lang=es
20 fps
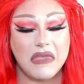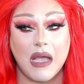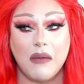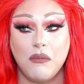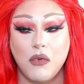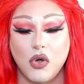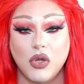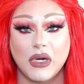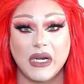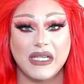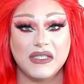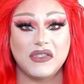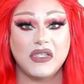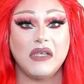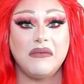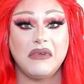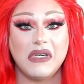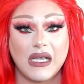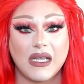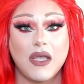mi amor,
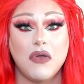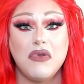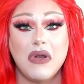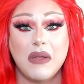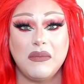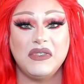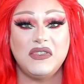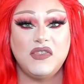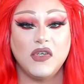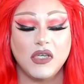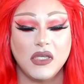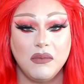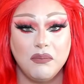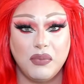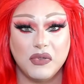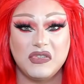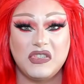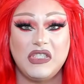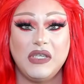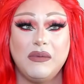eso de verdad que es una misión
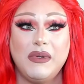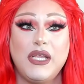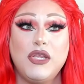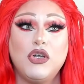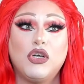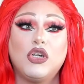imposible.